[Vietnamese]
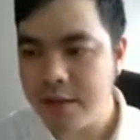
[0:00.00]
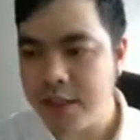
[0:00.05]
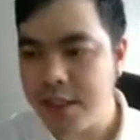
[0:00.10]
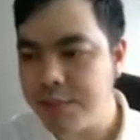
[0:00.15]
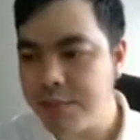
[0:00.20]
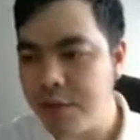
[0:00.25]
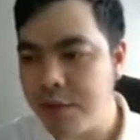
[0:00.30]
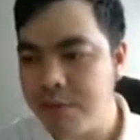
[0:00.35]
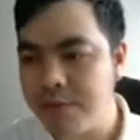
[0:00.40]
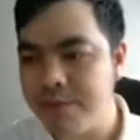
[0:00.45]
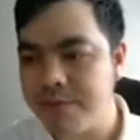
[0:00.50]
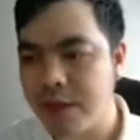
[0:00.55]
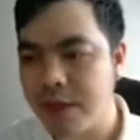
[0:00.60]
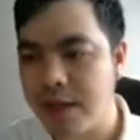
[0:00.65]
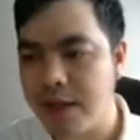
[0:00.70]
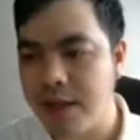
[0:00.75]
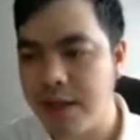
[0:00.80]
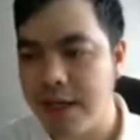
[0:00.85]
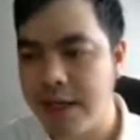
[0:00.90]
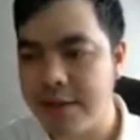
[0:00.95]
tiếp tục
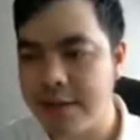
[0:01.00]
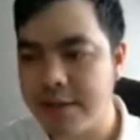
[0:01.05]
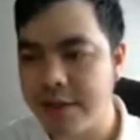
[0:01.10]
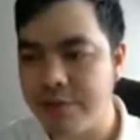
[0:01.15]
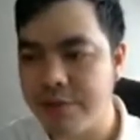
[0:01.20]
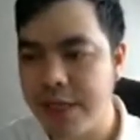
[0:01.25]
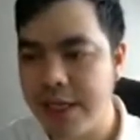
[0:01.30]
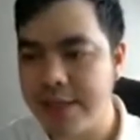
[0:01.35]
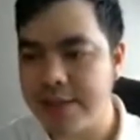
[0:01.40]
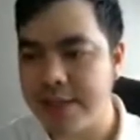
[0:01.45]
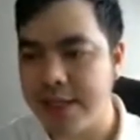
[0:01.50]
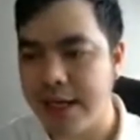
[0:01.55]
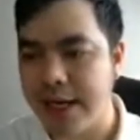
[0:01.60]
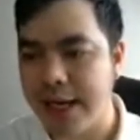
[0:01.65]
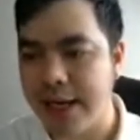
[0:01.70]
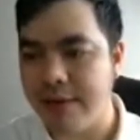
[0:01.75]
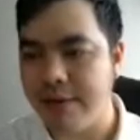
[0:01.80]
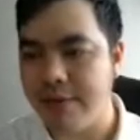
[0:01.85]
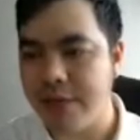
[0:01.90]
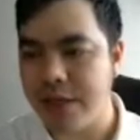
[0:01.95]
là dòng tiền trở
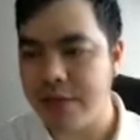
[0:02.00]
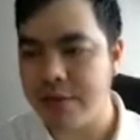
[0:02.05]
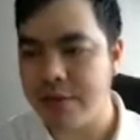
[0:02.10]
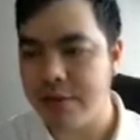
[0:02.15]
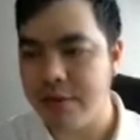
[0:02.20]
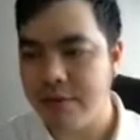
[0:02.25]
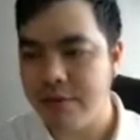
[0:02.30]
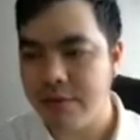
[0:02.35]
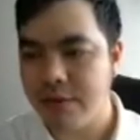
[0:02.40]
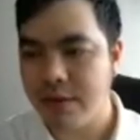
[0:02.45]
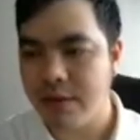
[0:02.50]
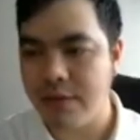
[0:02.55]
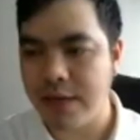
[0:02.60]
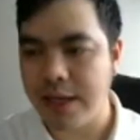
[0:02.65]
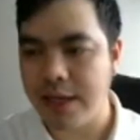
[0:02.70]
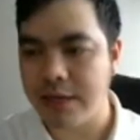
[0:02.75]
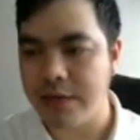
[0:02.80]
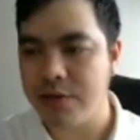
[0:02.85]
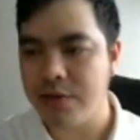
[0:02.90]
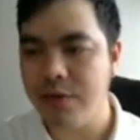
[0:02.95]
lại và
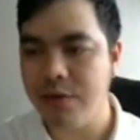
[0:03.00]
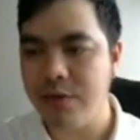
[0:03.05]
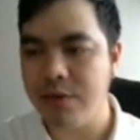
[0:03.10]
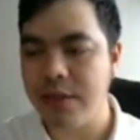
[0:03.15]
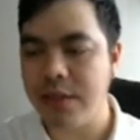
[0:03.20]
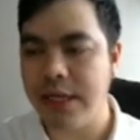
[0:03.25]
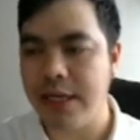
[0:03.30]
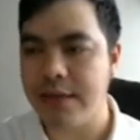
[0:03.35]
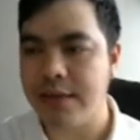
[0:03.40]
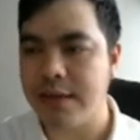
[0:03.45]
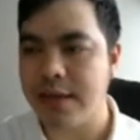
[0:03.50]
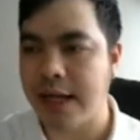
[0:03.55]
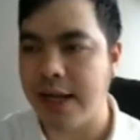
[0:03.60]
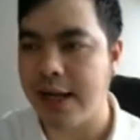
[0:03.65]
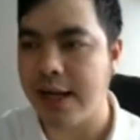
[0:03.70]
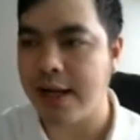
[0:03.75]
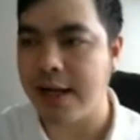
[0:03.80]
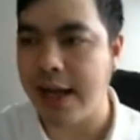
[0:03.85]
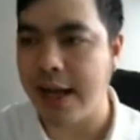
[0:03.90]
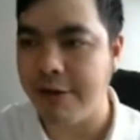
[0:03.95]
và thu hút tiền khá
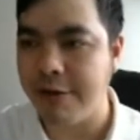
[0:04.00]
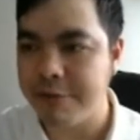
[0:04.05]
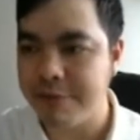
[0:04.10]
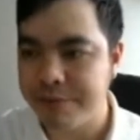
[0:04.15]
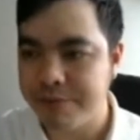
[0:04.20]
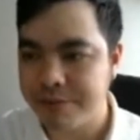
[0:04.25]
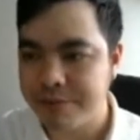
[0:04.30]
là cao